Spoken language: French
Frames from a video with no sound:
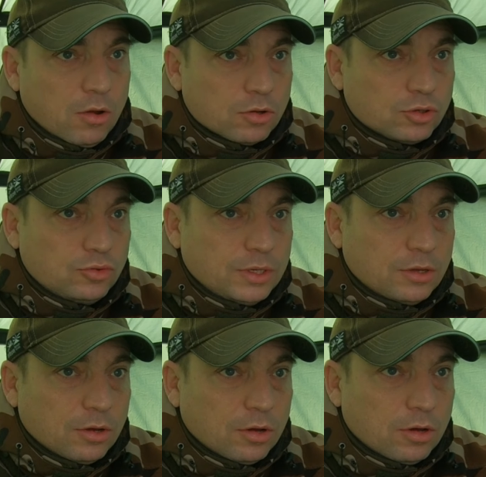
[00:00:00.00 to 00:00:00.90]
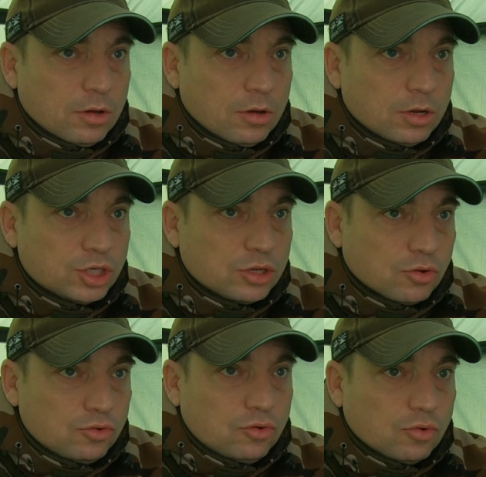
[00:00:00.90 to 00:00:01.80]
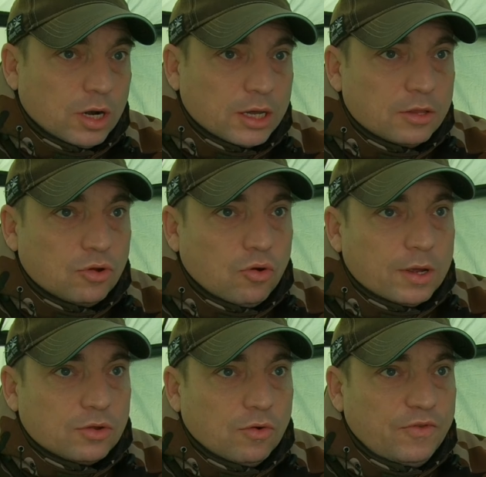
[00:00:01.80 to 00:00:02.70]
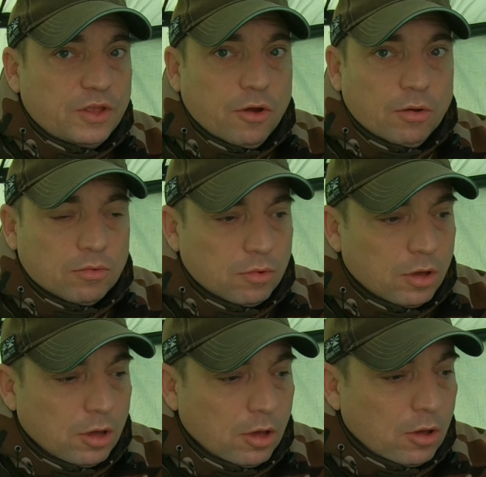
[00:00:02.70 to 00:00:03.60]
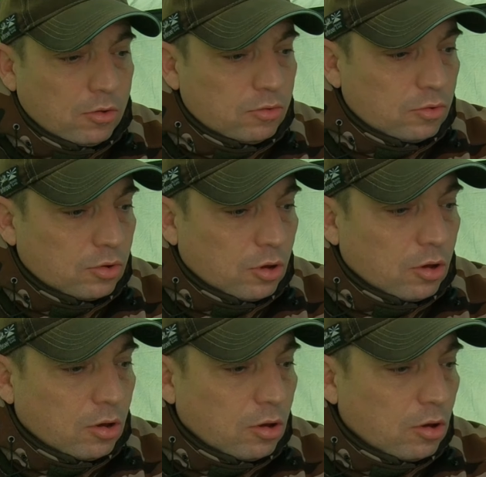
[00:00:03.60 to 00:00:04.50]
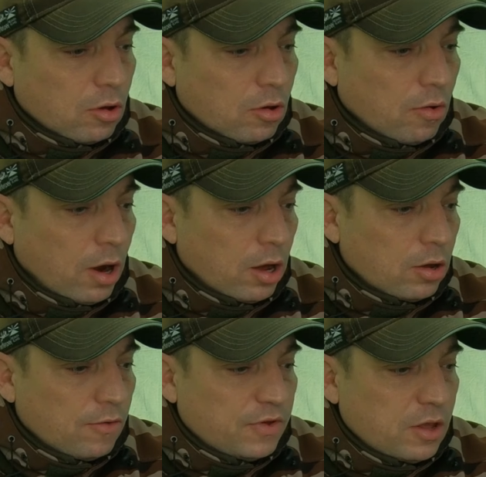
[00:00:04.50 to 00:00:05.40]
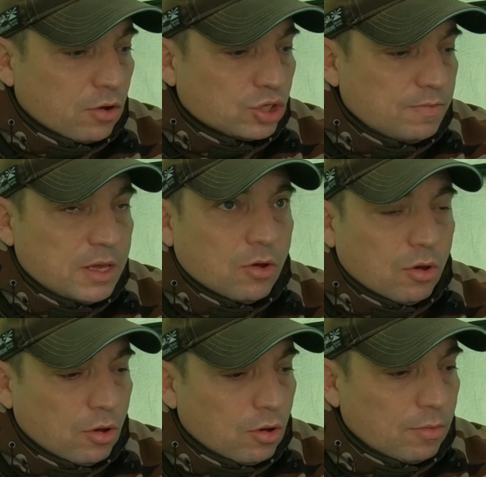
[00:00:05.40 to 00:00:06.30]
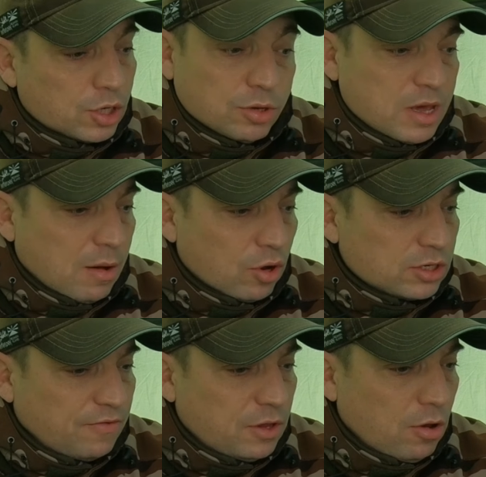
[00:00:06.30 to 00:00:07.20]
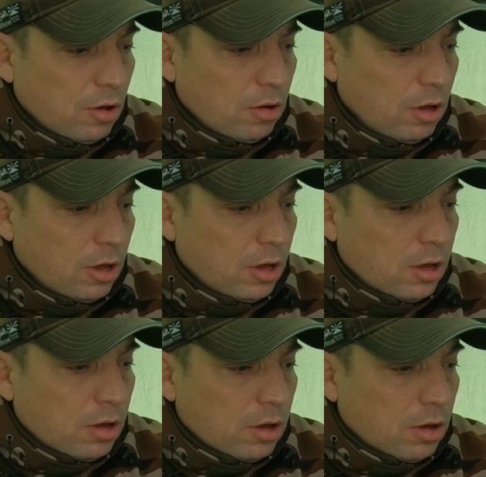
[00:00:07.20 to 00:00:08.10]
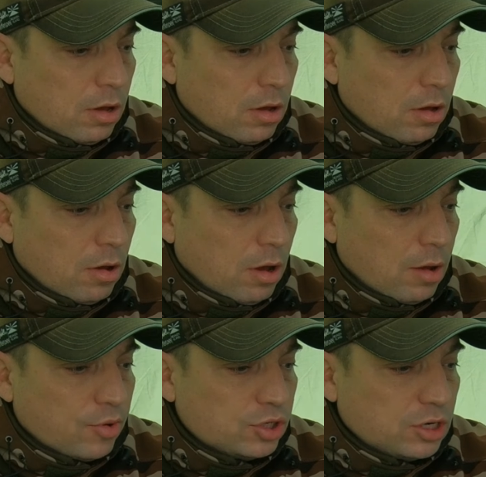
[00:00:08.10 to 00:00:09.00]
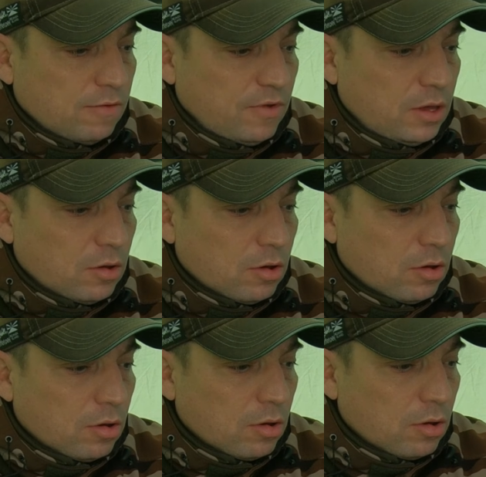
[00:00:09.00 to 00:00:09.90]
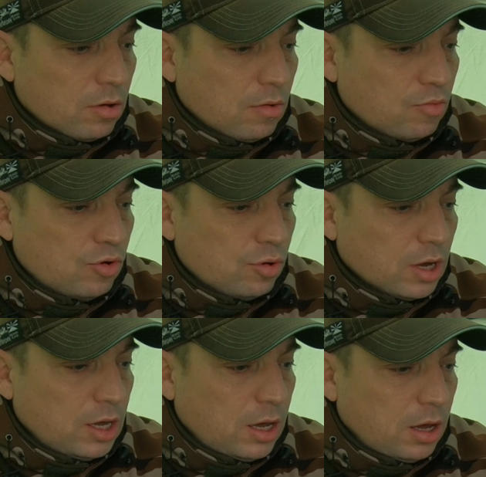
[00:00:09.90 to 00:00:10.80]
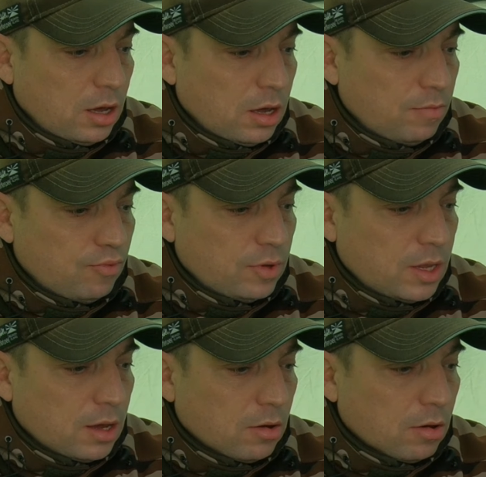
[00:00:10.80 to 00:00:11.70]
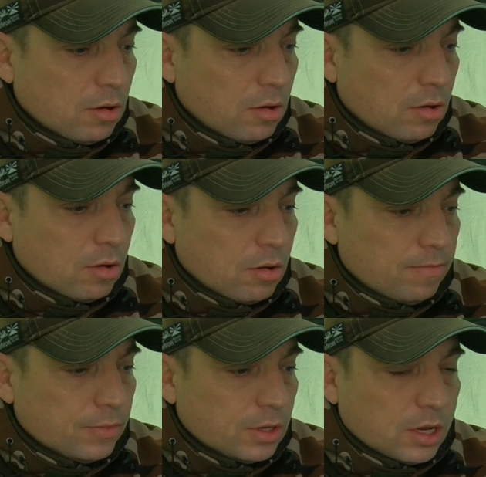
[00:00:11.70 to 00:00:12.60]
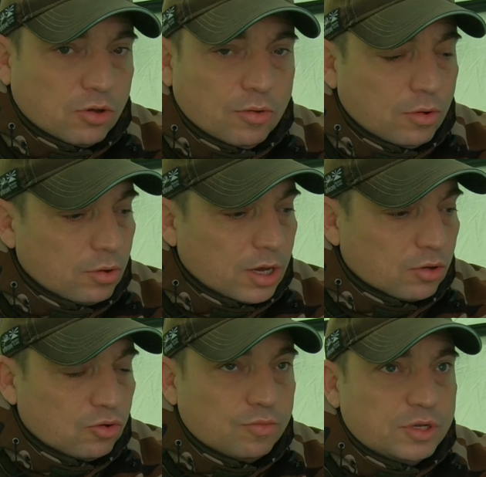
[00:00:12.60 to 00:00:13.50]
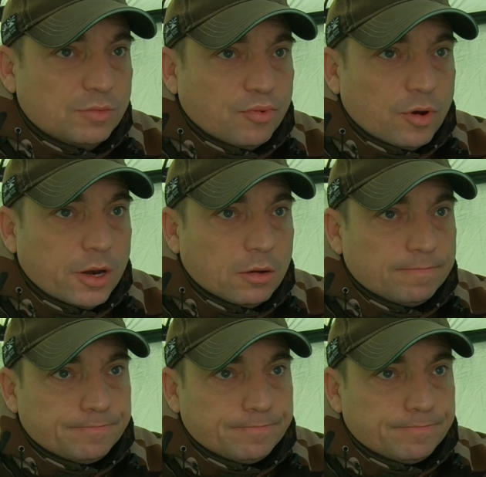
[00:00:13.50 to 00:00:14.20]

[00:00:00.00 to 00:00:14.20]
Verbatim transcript: Ensuite, j'ai tendu donc la canne de droite au feeder. Donc voilà, feeder, j'ai mis, bah, j'ai mis amorce à feeder, euh, un peu de chenville euh, moulu grillé et puis des euh, quelques quelques tout petits pelés là.